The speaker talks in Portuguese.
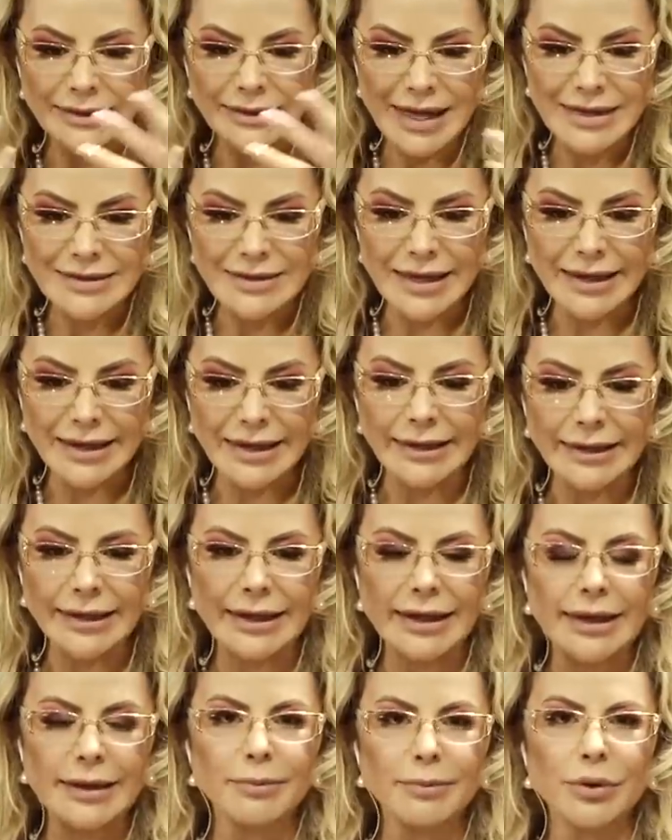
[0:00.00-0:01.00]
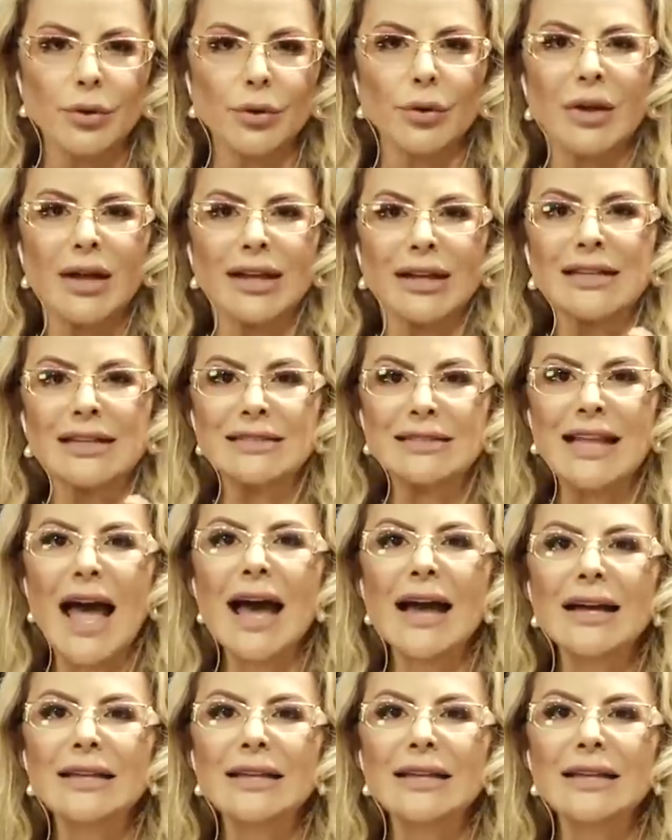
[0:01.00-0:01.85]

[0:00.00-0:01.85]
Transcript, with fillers: desequilíbrio, está